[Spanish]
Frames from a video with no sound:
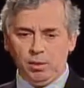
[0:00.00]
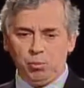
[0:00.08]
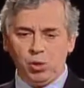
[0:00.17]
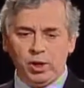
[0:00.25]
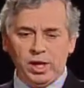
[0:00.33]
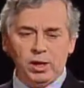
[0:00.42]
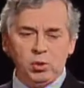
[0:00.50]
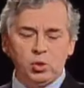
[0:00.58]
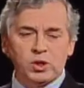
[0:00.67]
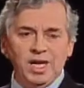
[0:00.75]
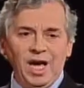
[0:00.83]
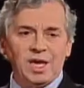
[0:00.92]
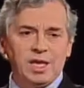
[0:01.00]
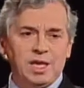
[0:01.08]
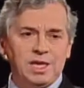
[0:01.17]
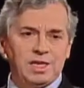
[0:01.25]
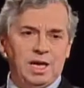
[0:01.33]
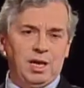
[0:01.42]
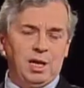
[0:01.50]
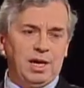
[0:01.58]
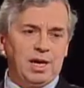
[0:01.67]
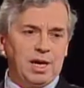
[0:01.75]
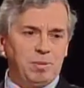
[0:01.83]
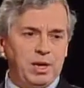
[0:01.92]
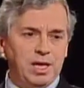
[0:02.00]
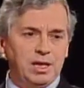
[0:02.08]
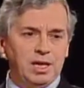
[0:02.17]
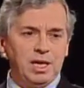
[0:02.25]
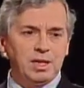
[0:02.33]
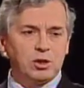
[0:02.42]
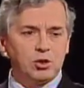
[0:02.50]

poder usar esas herramientas,